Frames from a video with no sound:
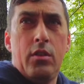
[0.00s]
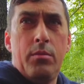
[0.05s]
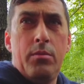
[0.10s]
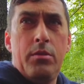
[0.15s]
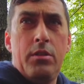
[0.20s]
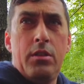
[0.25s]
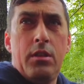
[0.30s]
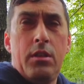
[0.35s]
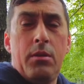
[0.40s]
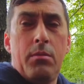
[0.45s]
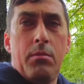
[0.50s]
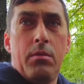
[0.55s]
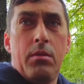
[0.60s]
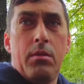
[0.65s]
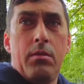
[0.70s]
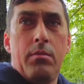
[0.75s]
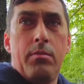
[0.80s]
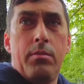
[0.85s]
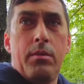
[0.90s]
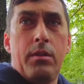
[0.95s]
Обычно там
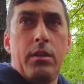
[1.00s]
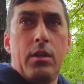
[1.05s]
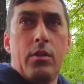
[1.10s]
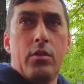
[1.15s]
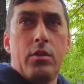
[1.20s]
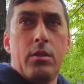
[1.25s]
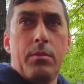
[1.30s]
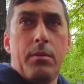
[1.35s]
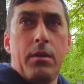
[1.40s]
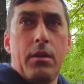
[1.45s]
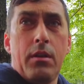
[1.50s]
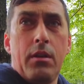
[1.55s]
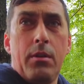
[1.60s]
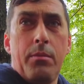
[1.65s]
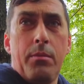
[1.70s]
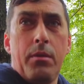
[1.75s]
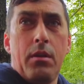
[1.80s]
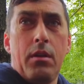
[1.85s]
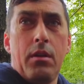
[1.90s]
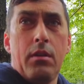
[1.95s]
пытаются
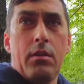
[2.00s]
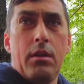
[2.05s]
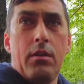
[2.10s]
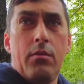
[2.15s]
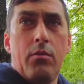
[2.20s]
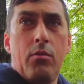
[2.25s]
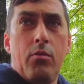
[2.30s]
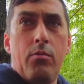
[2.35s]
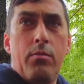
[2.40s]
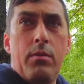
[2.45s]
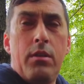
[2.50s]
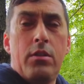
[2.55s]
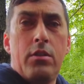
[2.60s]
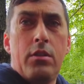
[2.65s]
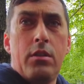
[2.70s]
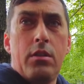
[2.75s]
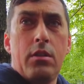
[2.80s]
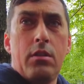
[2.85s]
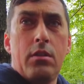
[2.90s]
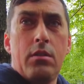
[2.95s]
программно как-то его
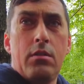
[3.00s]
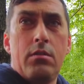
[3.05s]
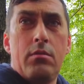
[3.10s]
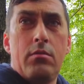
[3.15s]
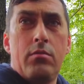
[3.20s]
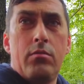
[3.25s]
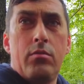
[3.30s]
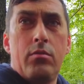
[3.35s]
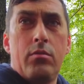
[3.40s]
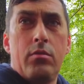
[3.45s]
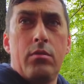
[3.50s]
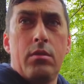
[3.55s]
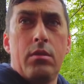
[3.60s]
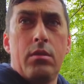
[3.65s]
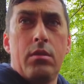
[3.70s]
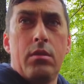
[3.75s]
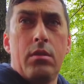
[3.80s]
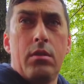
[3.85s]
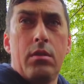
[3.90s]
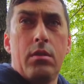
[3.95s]
уменьшить, этот звук,
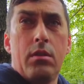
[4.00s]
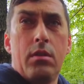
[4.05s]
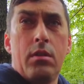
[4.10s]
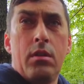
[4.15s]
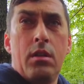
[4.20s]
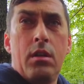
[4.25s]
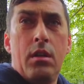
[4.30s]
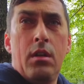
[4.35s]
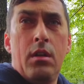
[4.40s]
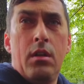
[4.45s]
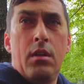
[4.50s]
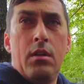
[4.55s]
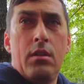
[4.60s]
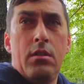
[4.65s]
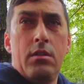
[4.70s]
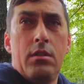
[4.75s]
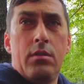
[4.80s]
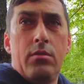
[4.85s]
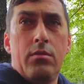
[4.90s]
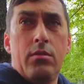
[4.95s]
э,
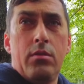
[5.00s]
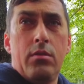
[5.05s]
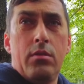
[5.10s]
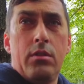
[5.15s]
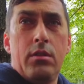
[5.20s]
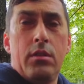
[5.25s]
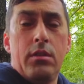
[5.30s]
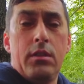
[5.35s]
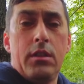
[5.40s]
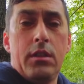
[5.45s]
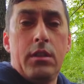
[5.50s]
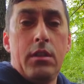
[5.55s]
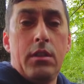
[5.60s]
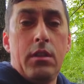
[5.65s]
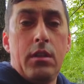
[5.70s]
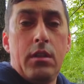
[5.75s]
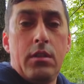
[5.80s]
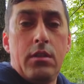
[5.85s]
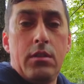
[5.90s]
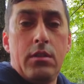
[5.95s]
чего делать
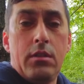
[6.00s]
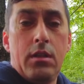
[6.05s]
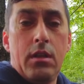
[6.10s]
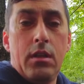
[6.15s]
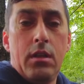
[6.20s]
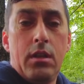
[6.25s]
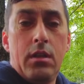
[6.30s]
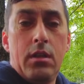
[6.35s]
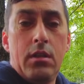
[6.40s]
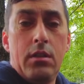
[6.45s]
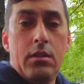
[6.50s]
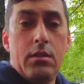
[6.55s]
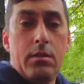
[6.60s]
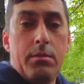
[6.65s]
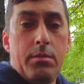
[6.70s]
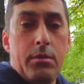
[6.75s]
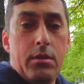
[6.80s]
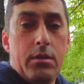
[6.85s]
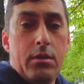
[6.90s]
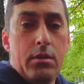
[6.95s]
категорически
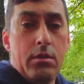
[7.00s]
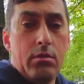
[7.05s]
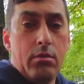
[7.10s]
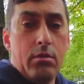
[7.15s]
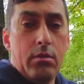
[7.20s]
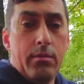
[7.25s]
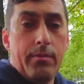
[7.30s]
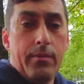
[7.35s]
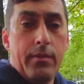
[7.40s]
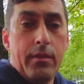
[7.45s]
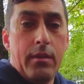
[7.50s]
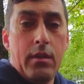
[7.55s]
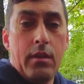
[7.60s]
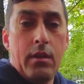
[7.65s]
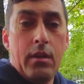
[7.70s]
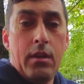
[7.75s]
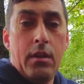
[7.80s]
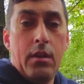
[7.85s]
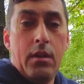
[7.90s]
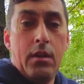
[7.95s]
запрещено.
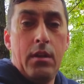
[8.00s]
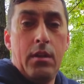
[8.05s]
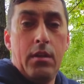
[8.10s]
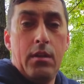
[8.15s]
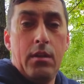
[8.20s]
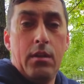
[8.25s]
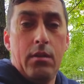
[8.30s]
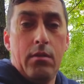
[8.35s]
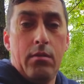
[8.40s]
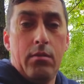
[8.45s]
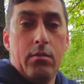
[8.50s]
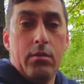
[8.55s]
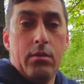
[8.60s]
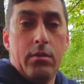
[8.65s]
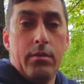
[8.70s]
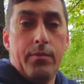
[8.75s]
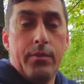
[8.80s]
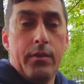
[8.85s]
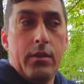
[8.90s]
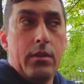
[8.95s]

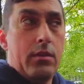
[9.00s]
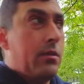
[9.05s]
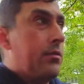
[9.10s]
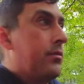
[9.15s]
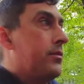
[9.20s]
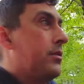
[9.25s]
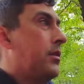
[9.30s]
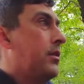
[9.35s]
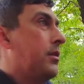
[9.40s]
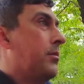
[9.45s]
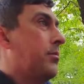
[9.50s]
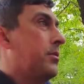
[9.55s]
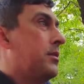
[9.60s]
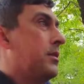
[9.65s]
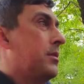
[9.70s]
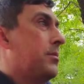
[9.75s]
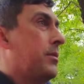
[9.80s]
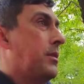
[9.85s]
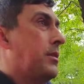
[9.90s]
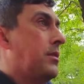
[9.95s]
Вот. Это в целях
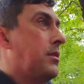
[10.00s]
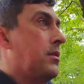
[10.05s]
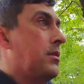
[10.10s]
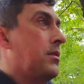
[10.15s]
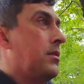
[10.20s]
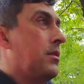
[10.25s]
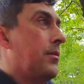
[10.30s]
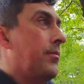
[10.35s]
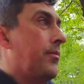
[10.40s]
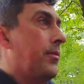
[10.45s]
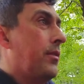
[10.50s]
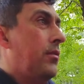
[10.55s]
безопасности.